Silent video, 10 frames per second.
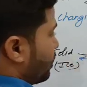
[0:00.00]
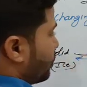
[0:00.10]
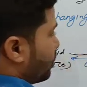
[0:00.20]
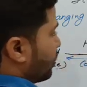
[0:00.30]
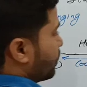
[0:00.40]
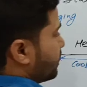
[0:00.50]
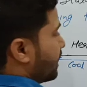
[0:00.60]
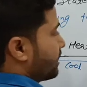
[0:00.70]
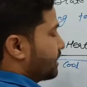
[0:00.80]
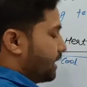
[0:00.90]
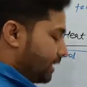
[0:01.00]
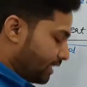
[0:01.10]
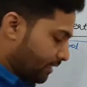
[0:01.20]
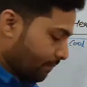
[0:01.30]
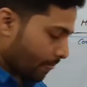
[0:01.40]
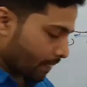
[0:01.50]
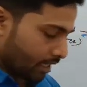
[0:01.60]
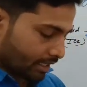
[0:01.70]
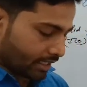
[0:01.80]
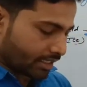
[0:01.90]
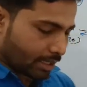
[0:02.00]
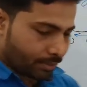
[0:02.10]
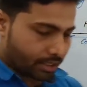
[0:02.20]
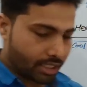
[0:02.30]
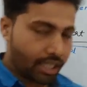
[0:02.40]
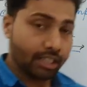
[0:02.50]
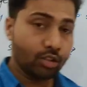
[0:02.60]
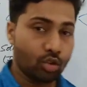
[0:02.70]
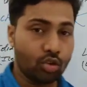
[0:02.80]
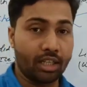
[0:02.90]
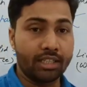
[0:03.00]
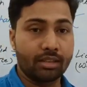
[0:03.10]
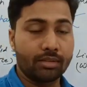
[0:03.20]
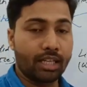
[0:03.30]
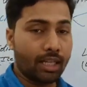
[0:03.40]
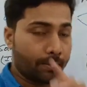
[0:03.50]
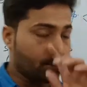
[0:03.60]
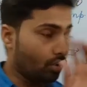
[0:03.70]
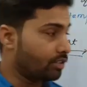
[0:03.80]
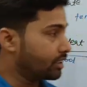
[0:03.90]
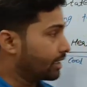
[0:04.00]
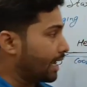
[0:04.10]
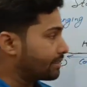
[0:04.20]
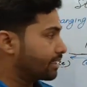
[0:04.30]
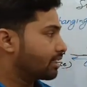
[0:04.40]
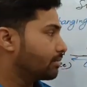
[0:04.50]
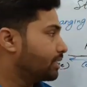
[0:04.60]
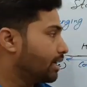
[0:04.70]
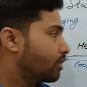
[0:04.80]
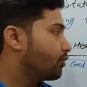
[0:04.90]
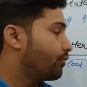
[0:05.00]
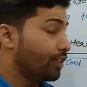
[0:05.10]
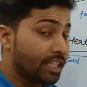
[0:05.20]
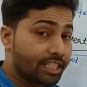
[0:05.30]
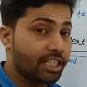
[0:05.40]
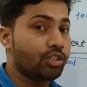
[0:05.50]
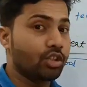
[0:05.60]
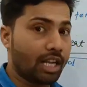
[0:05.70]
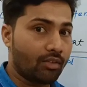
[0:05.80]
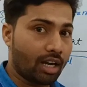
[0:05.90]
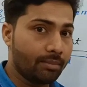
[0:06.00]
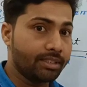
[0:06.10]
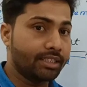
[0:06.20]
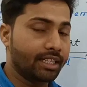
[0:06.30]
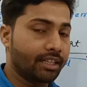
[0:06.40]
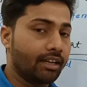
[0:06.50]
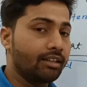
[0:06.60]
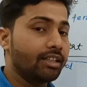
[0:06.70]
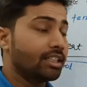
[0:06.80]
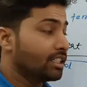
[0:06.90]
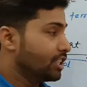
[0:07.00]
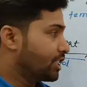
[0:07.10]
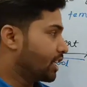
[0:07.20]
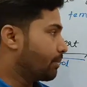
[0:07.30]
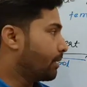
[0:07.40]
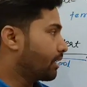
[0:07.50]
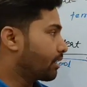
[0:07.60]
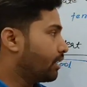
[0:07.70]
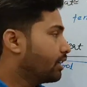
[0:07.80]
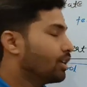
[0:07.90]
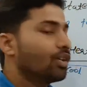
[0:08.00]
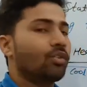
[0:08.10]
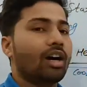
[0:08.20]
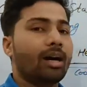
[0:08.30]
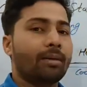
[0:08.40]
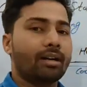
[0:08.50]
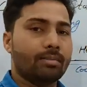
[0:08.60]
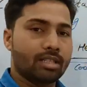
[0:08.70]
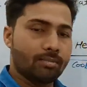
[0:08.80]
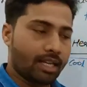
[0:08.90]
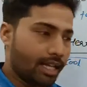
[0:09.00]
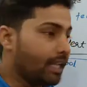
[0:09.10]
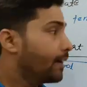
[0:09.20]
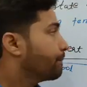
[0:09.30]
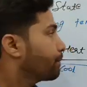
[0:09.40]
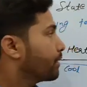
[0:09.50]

से लिक्विड लिक्विड से गैस के लिए हीट यानी कि आपने देखा कि दोनों कंडीशन में चाहे आप सॉलिड से गैस की तरफ जा रहे हो फेस चेंज हो रहा है वहाँ भी स्टेट का स्टेट ऑफ मैटर का वहाँ आपने टेम्परेचर बढ़ाया